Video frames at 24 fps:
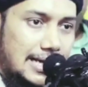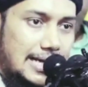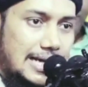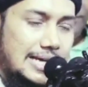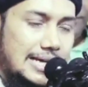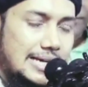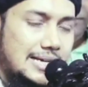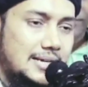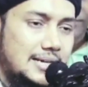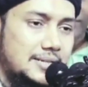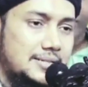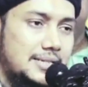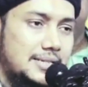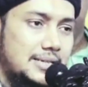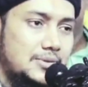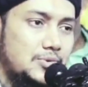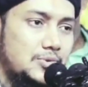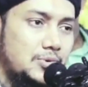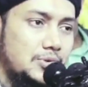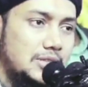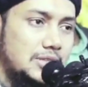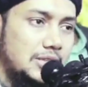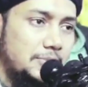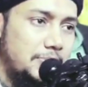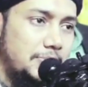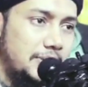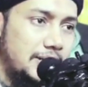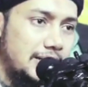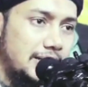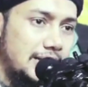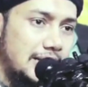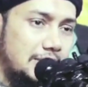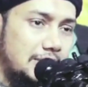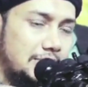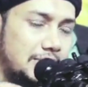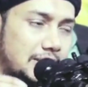এই কাজটা করতে
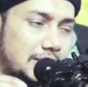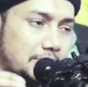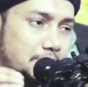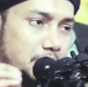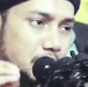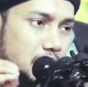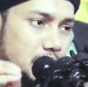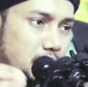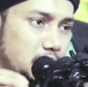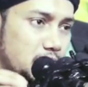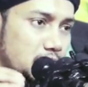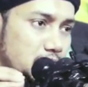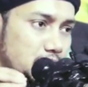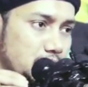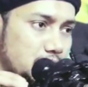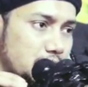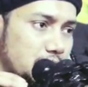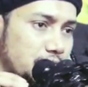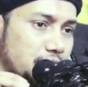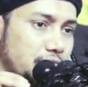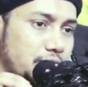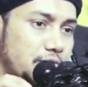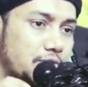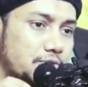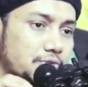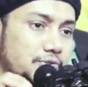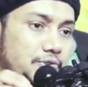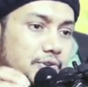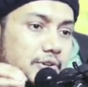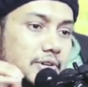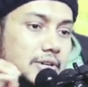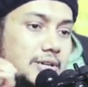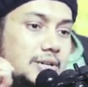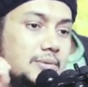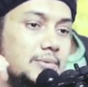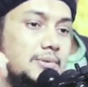পারেন আমার পরামর্শ হচ্ছে
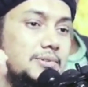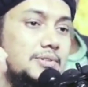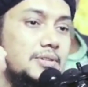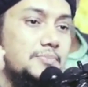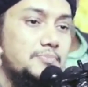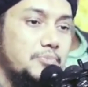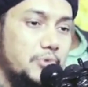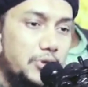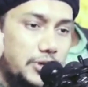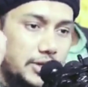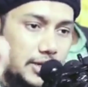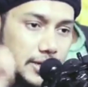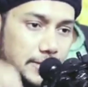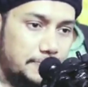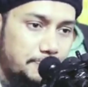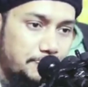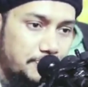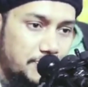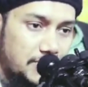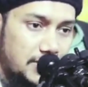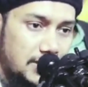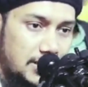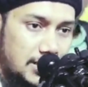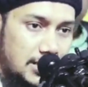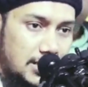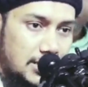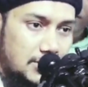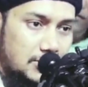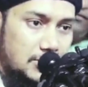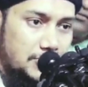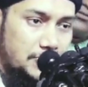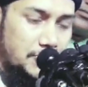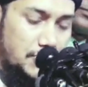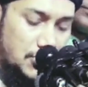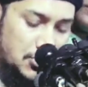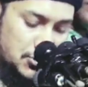ফজরের নামাজের পরে
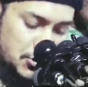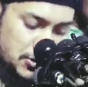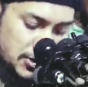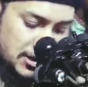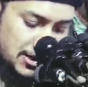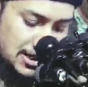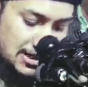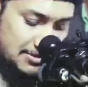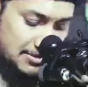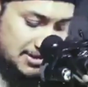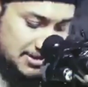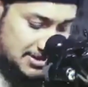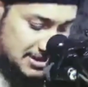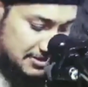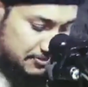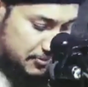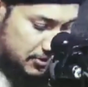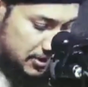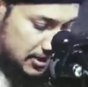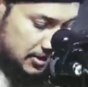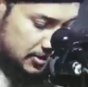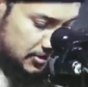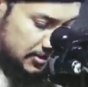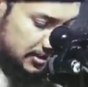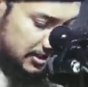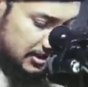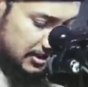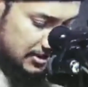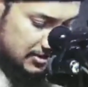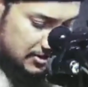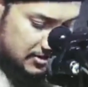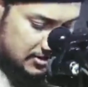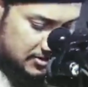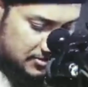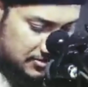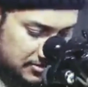তো ফজরের নামাজটা পড়া হয়ে গেল
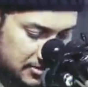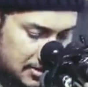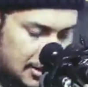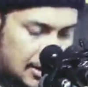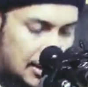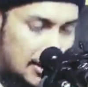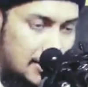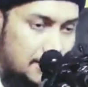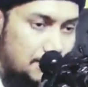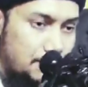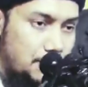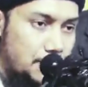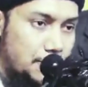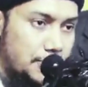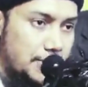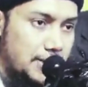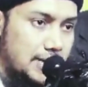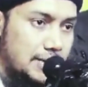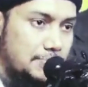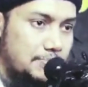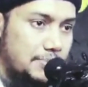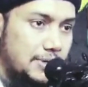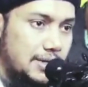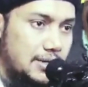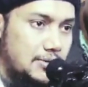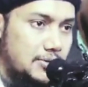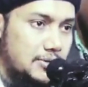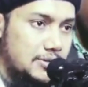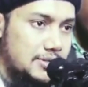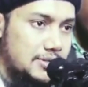পড়ে আপনি এখন